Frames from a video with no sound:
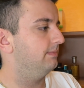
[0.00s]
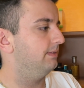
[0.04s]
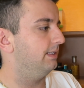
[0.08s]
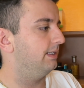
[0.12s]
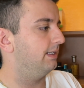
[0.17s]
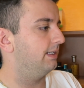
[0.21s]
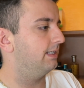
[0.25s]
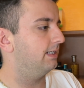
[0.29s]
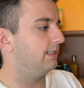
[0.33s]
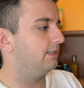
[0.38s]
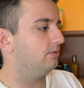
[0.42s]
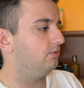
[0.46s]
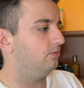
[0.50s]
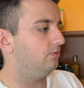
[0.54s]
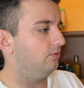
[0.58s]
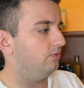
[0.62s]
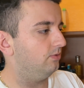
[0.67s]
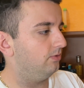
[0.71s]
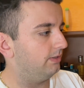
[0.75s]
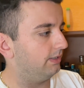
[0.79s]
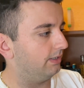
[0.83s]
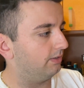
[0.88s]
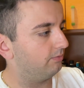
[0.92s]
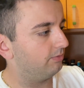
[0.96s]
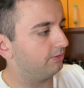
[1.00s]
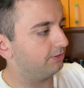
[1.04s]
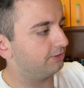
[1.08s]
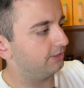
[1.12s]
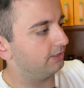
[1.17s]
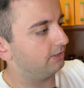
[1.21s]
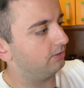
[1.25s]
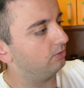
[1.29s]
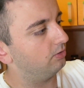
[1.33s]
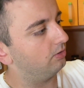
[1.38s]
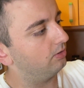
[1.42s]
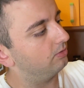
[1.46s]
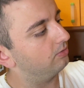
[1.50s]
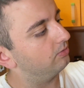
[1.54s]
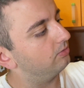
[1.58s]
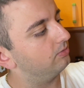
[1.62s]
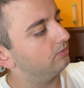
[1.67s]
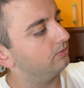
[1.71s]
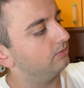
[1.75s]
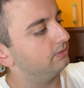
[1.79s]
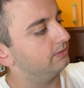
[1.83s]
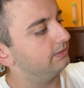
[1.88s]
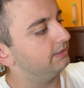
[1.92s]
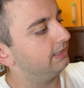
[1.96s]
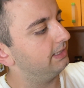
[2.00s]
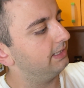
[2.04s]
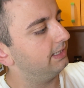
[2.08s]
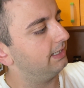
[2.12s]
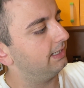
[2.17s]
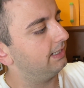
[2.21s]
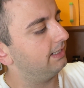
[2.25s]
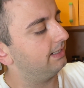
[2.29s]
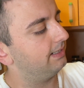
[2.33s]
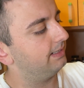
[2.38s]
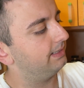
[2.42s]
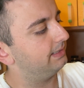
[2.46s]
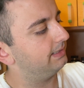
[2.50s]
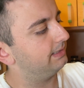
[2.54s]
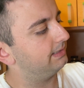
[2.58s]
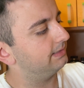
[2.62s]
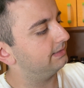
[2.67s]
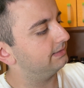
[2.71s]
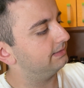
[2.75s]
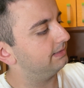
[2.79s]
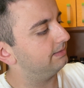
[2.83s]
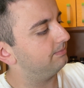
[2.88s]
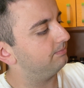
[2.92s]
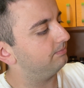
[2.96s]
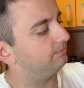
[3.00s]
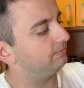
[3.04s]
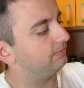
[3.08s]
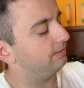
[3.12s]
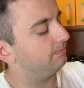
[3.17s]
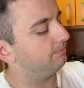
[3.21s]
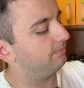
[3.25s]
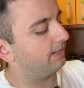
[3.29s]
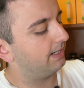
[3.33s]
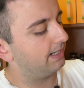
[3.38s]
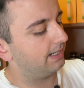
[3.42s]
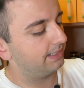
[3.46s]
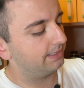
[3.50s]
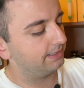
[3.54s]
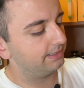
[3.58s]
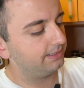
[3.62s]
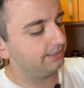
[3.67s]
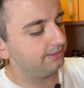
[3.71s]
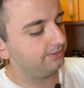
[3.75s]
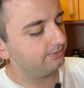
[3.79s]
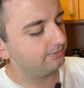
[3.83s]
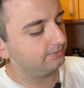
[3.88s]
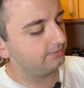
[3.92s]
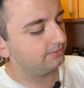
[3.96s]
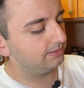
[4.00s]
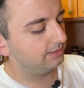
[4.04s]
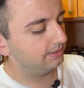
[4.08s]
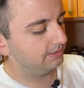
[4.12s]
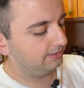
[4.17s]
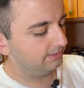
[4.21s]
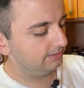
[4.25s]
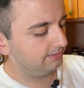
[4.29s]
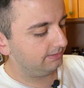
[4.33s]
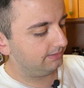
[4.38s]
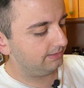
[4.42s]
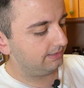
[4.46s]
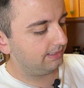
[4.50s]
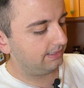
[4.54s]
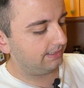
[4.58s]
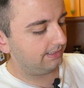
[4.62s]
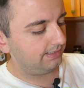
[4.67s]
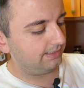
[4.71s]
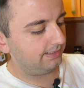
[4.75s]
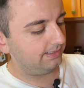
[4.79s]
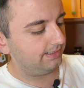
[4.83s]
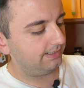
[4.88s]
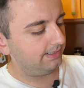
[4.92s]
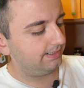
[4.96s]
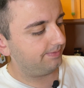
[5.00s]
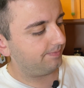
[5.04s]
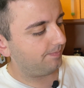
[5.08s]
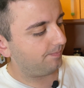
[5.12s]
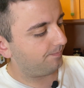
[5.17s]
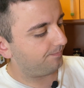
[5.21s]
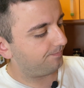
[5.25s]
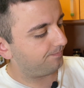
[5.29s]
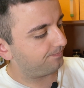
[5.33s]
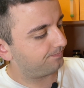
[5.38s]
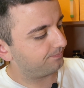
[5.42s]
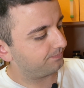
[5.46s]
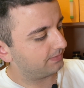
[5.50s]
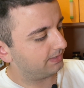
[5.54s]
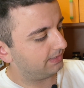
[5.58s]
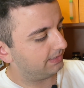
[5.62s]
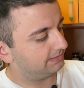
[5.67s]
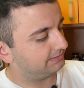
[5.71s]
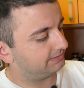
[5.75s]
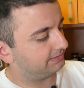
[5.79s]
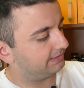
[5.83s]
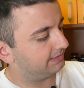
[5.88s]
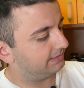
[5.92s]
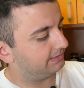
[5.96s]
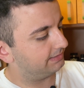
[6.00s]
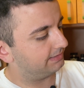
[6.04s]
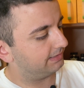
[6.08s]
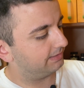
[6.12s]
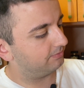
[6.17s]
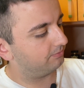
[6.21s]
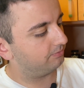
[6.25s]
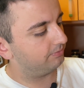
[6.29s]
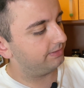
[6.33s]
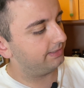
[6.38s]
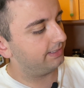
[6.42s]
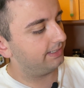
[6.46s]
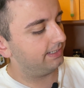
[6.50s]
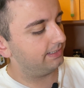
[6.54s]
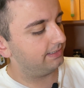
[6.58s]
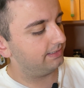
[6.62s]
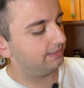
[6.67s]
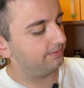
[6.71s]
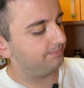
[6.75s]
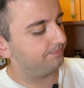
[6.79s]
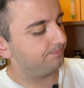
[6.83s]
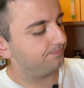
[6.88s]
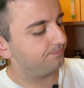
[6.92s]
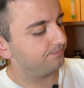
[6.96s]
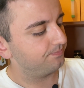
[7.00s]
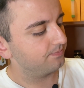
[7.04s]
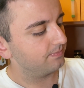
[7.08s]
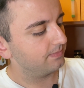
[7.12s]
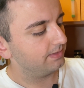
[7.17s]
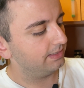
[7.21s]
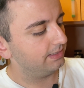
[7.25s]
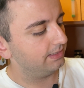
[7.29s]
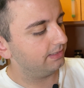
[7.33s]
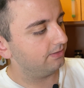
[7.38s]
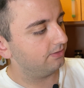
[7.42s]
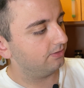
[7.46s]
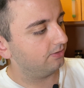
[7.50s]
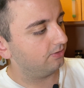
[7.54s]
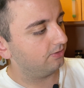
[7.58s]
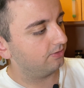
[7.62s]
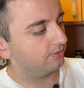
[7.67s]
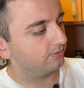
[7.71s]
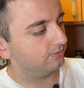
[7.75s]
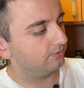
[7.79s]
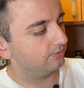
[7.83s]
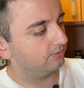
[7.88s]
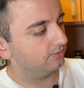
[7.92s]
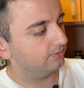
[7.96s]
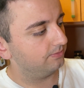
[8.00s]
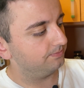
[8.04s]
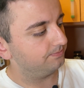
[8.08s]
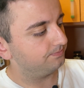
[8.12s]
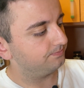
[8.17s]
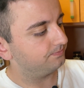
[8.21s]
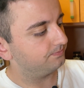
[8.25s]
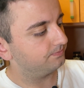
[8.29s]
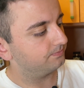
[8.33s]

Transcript: in cartone, qui c'è il logo della, del il marchio, la, mm, la, scritta qui è in oro